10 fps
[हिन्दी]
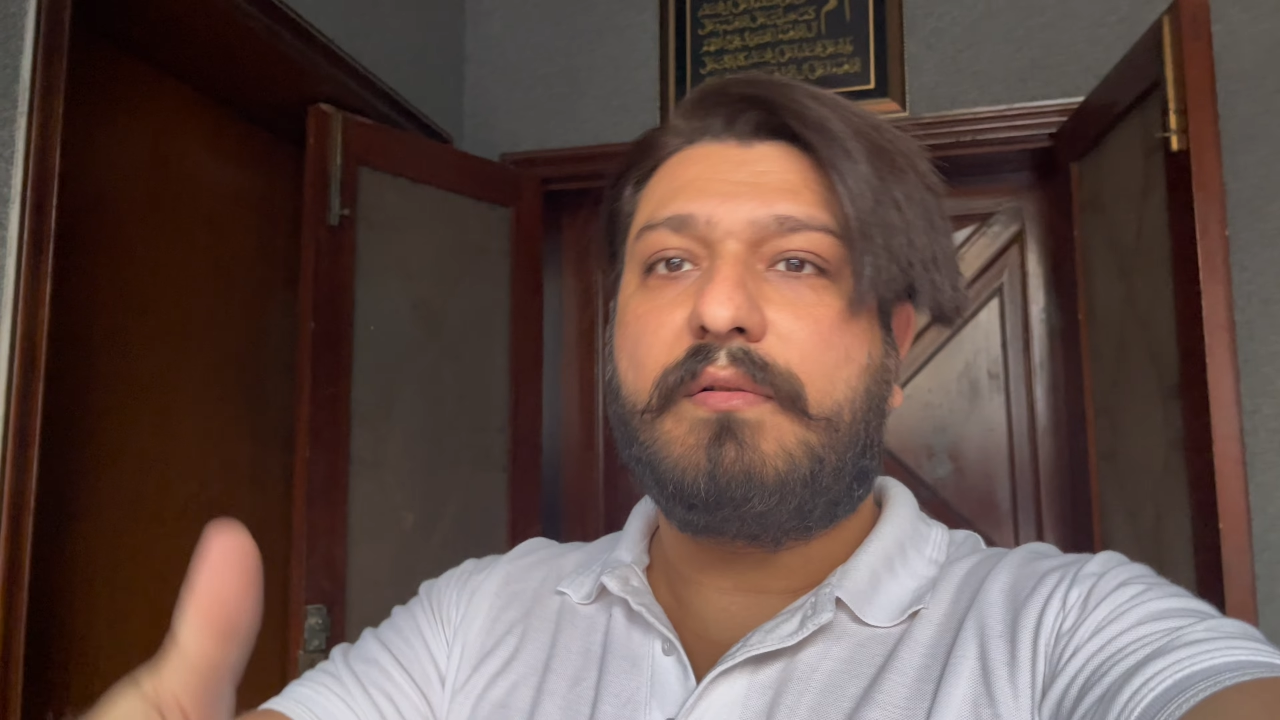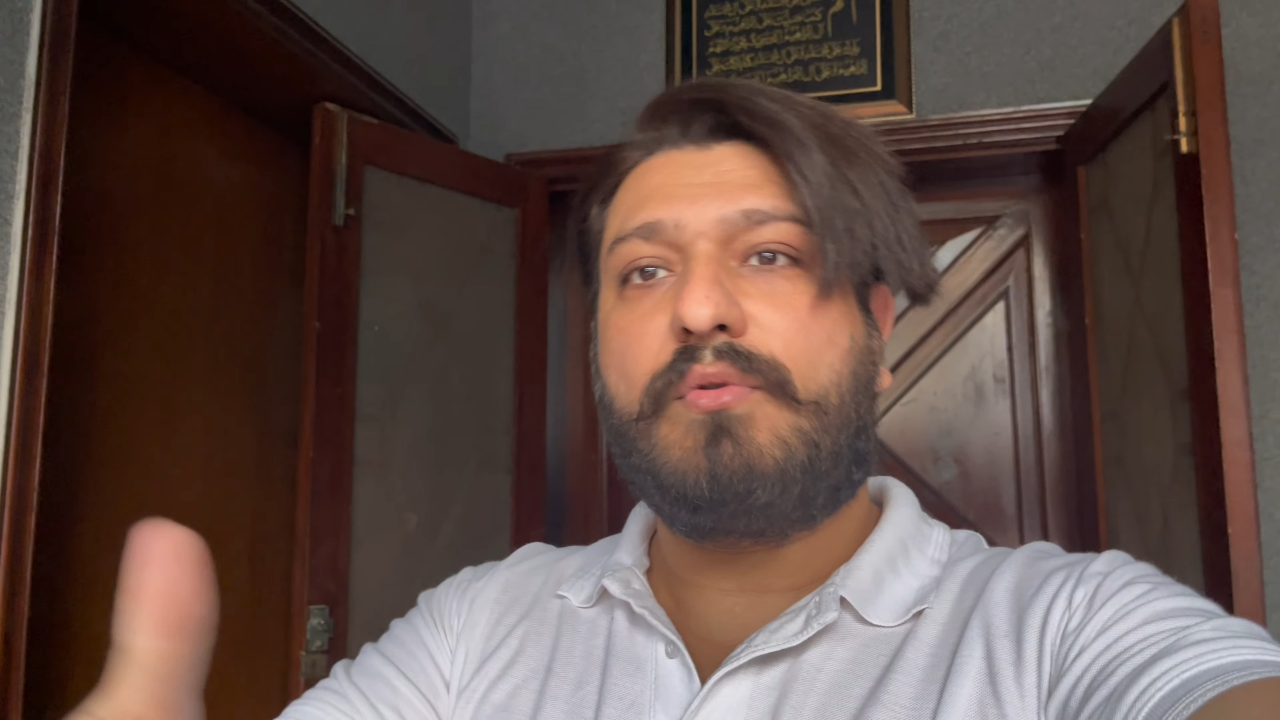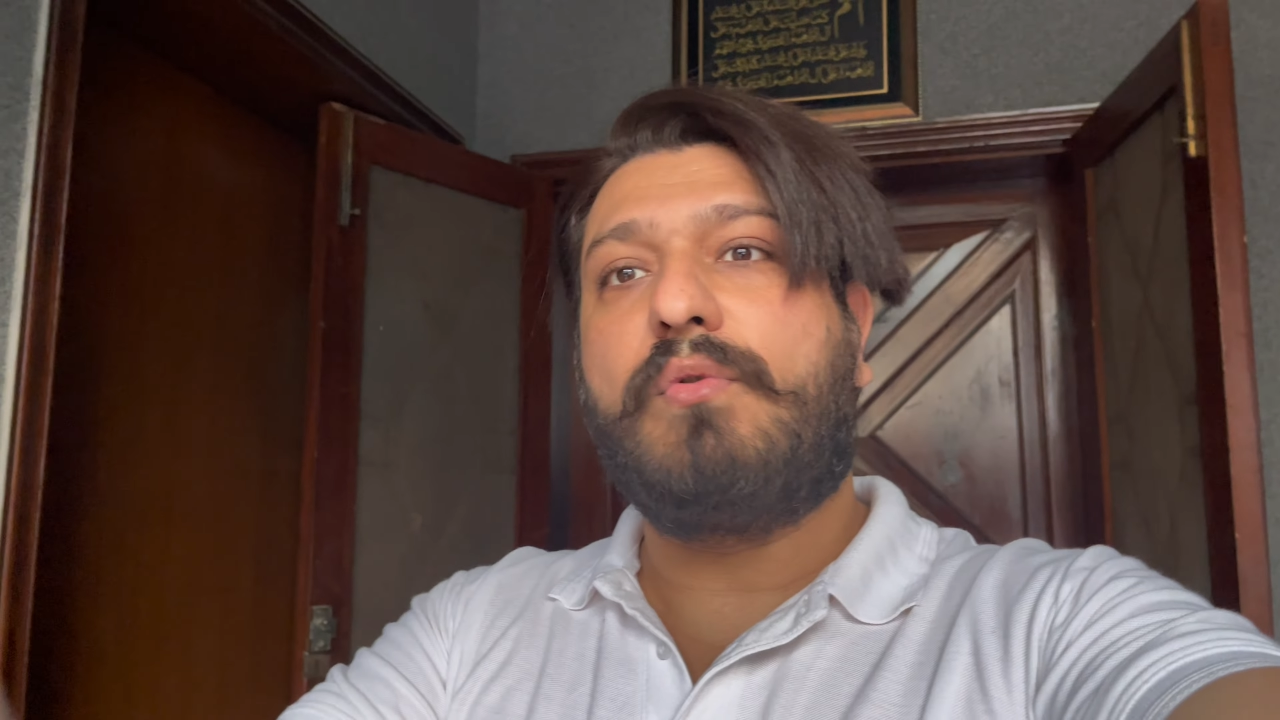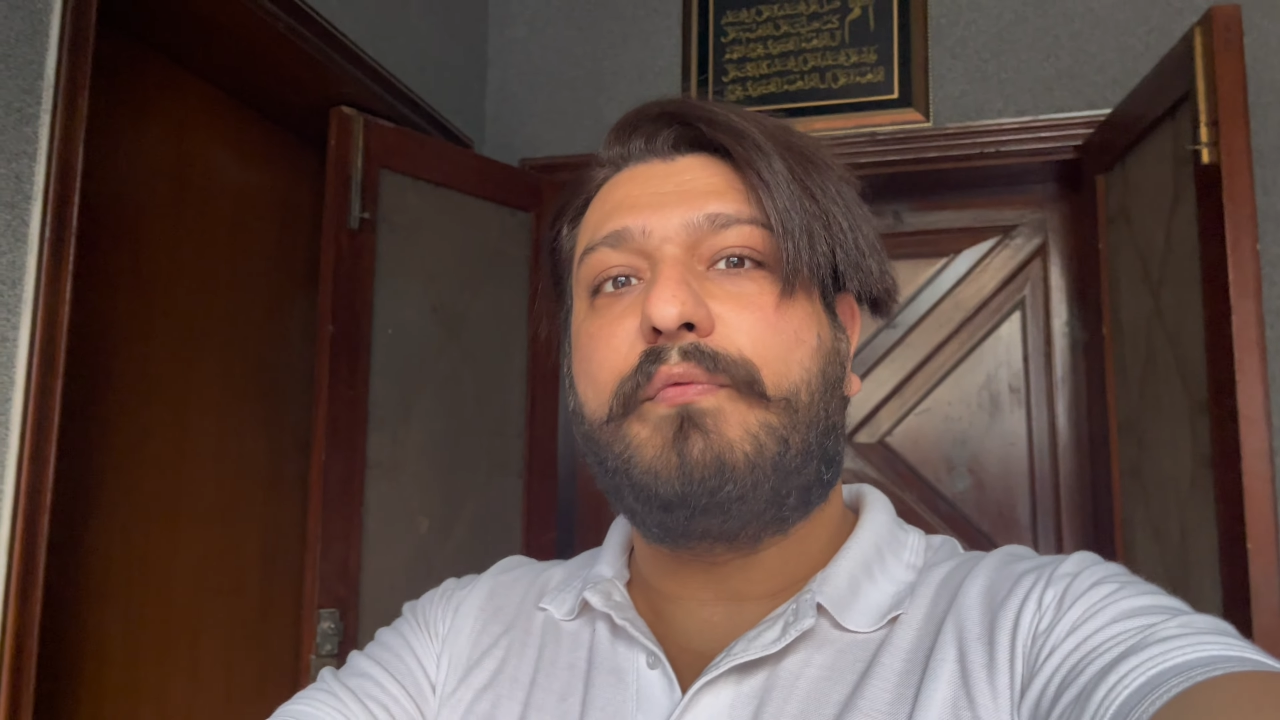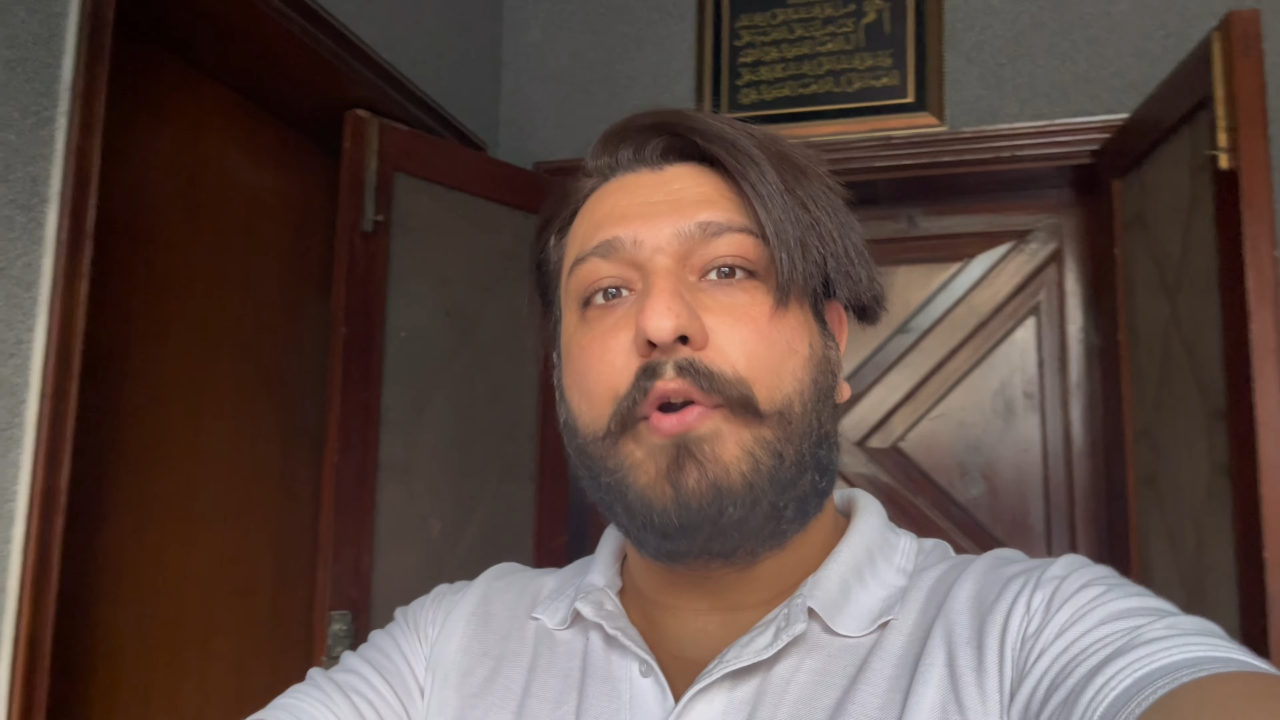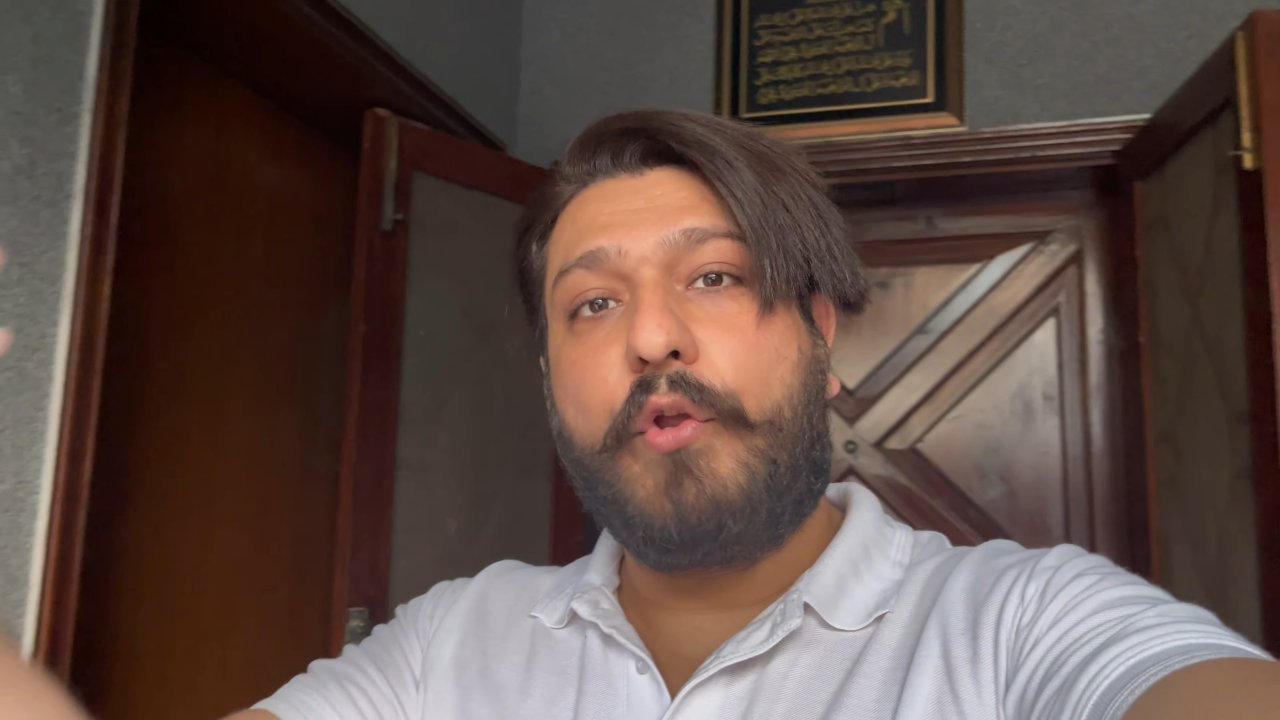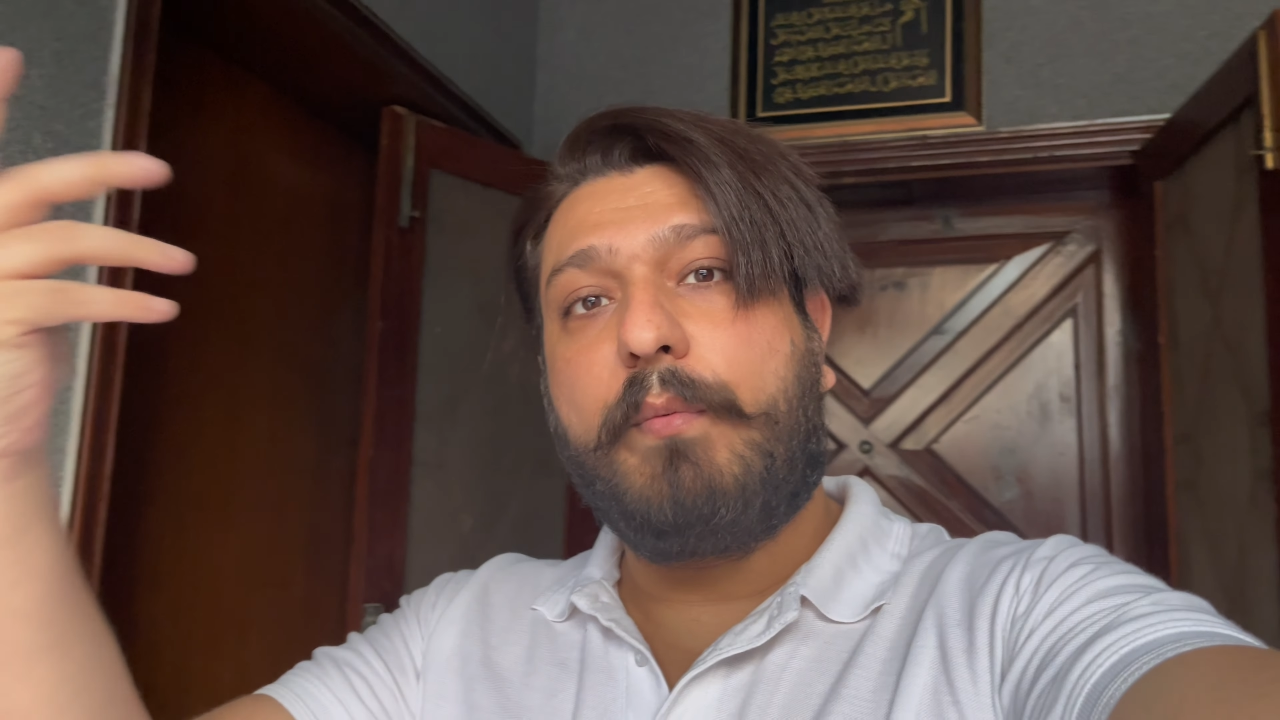तो वीडियो